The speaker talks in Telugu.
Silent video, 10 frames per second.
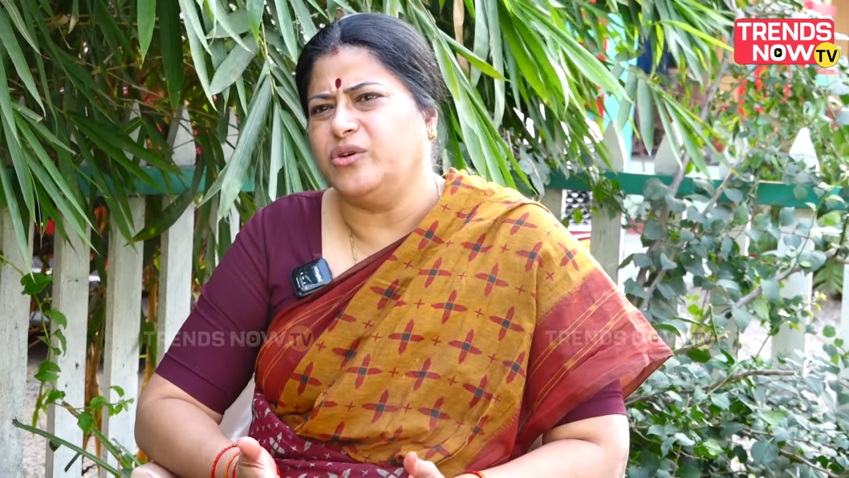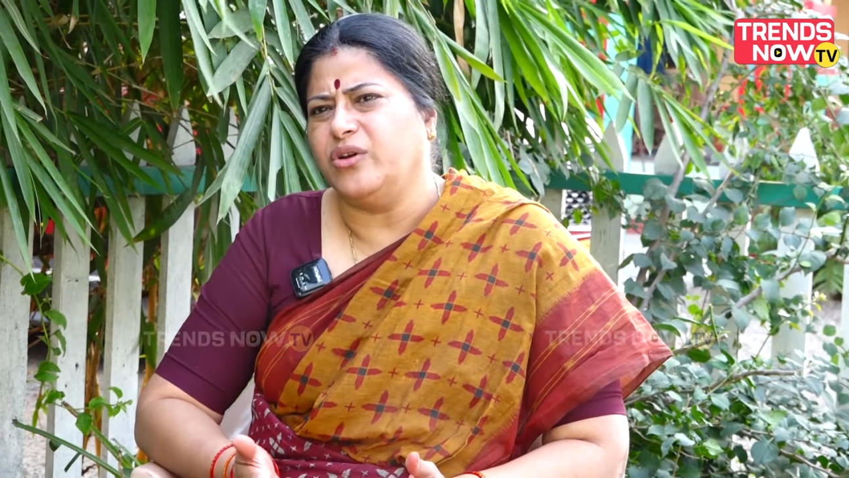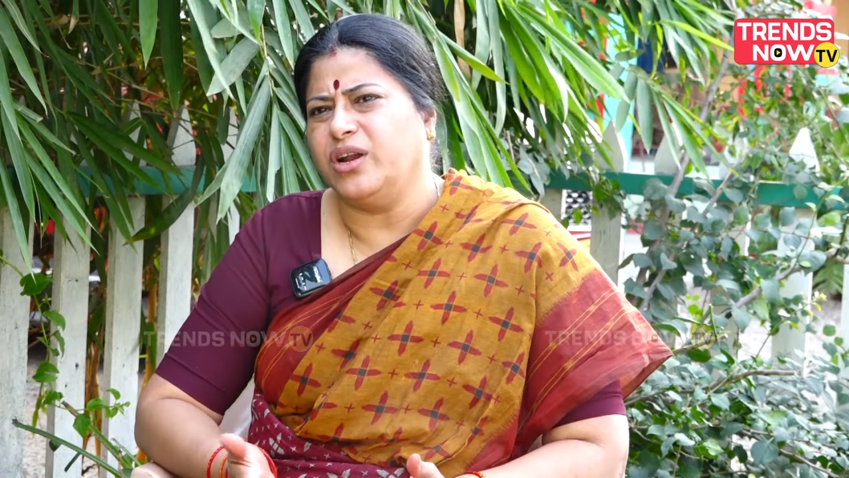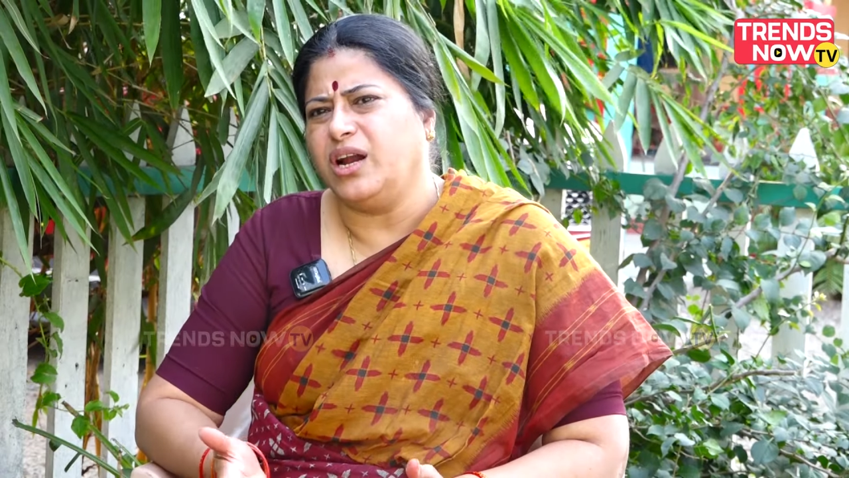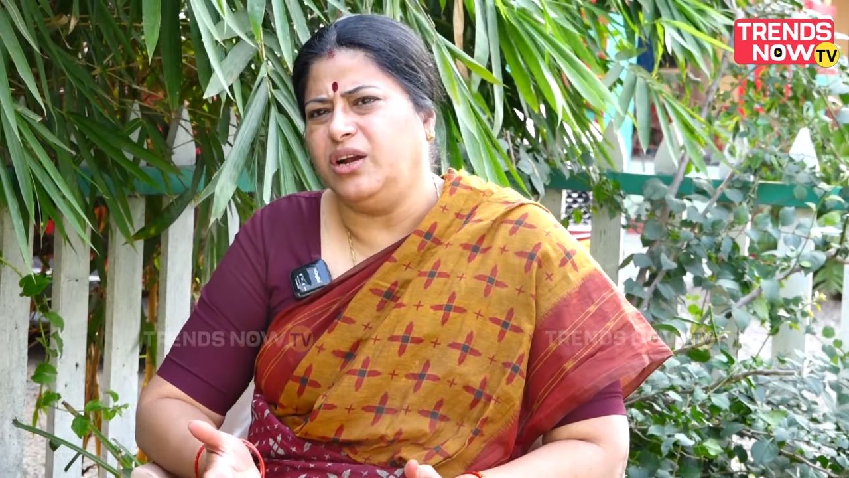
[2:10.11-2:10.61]

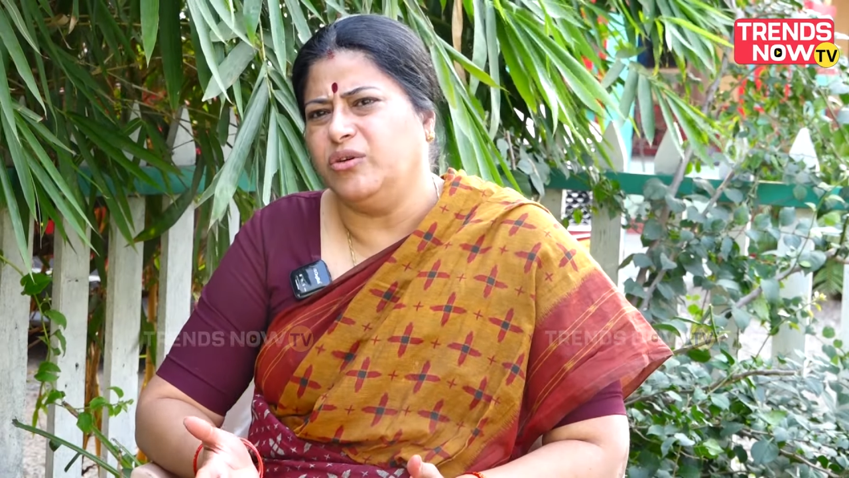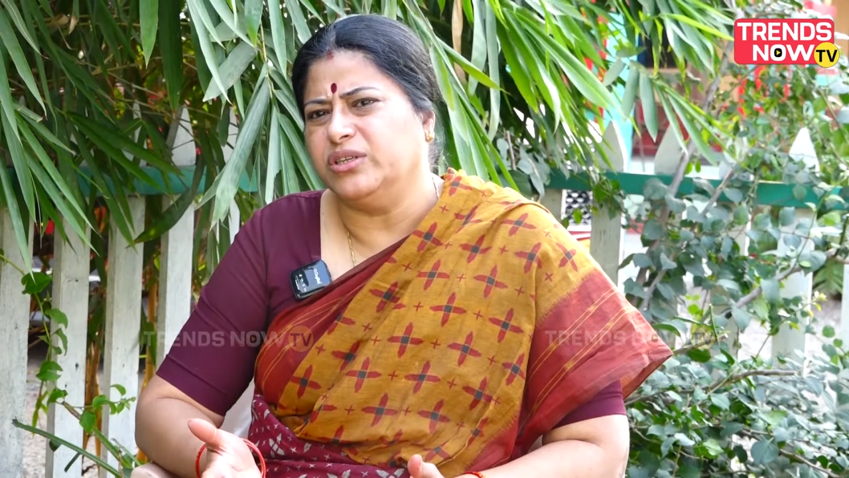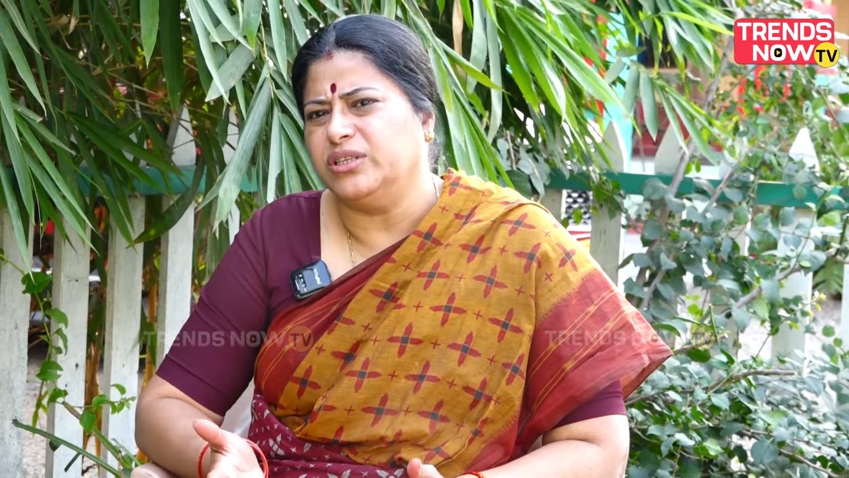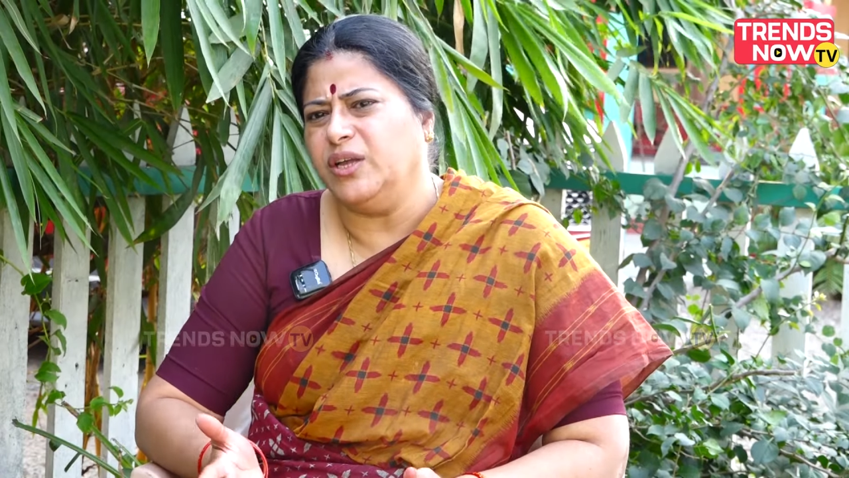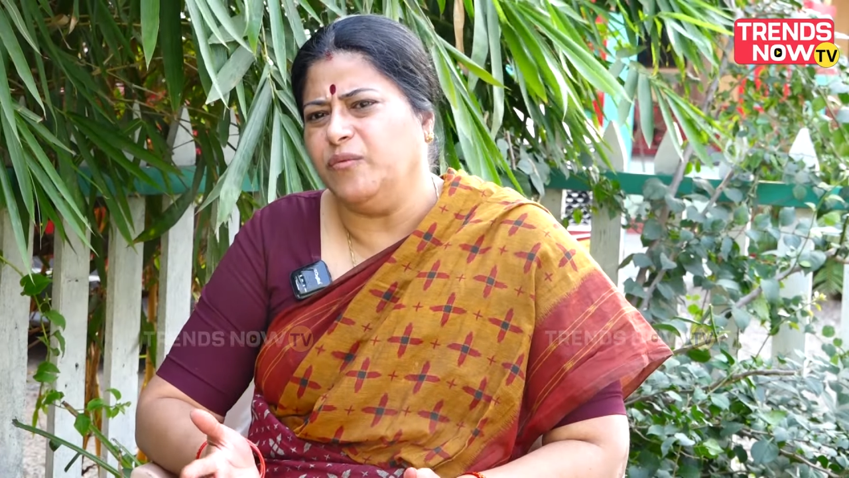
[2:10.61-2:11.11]
కొన్నాళ్ళు ఒక
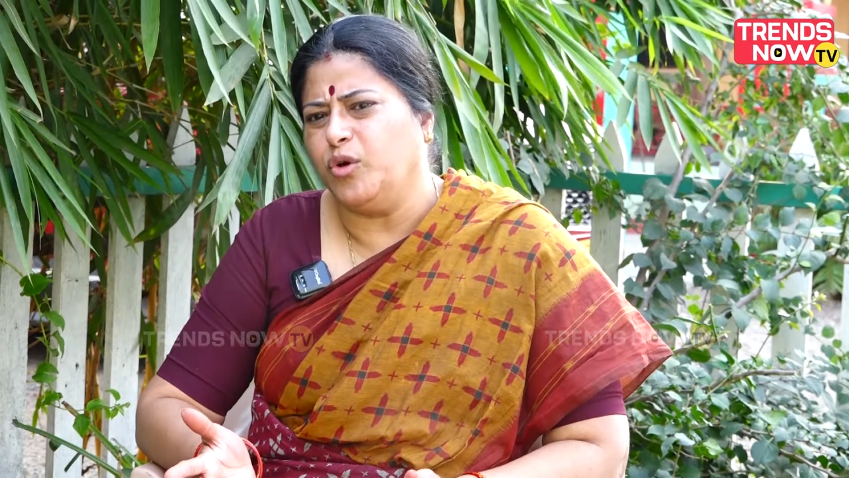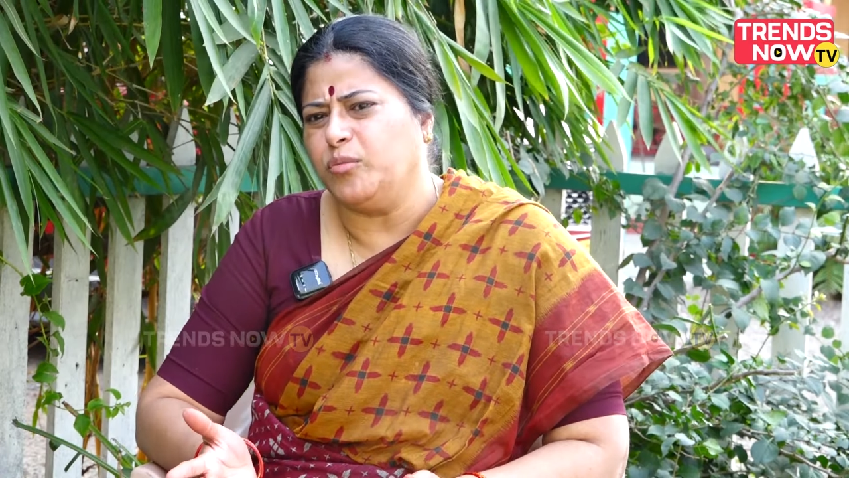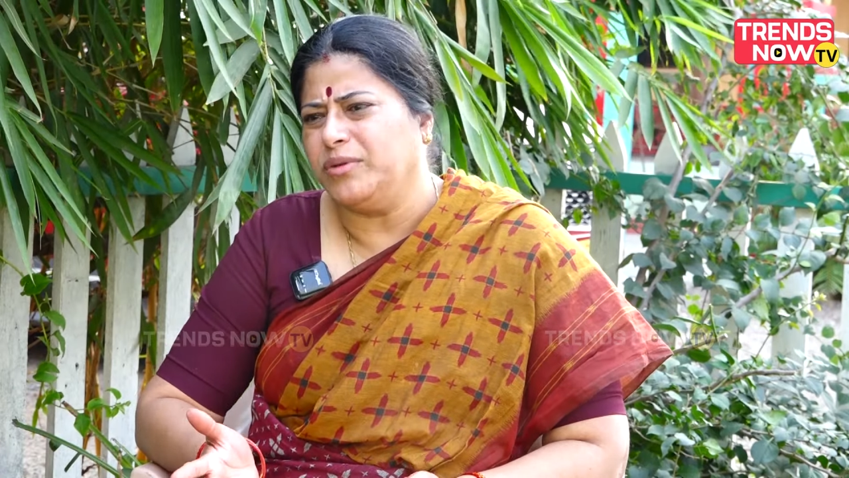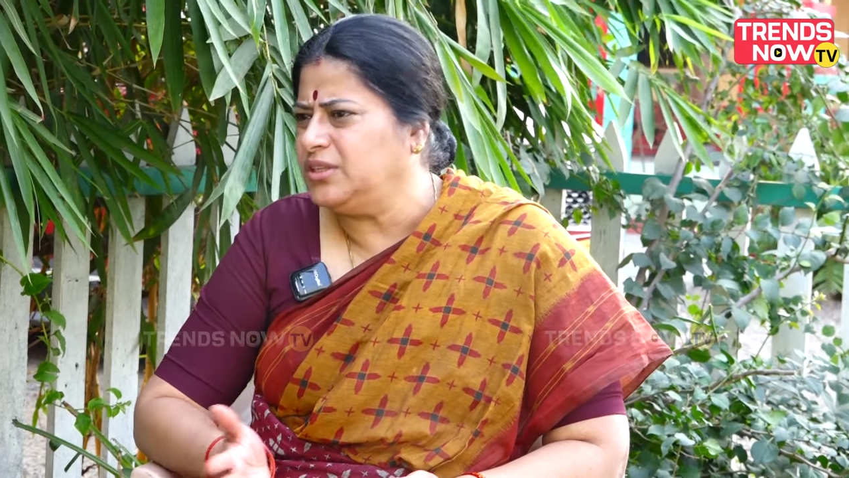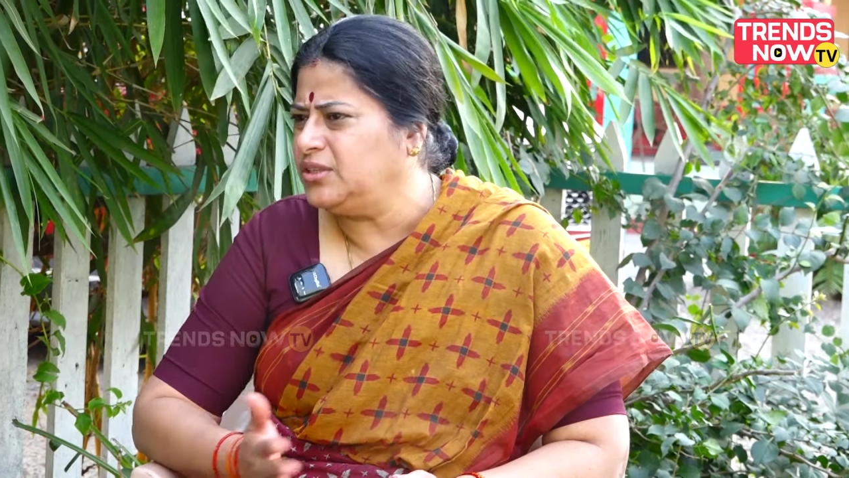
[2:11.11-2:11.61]
త్రీ ఫోర్
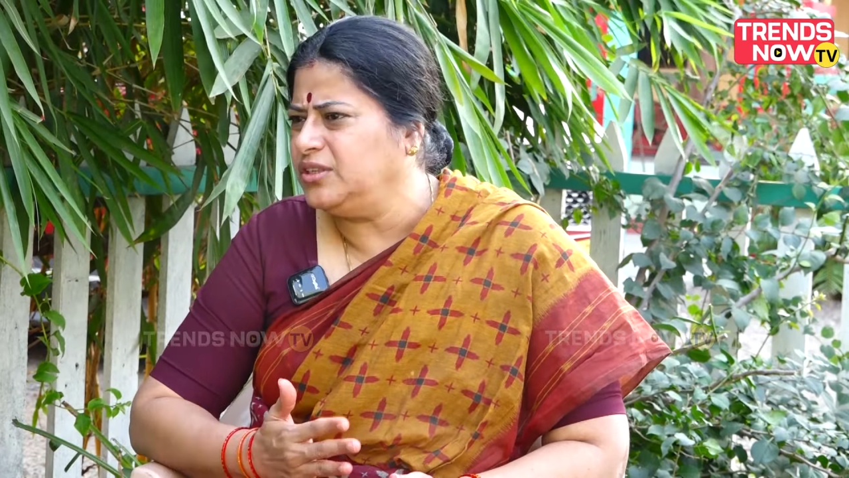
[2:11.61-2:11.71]
మంత్స్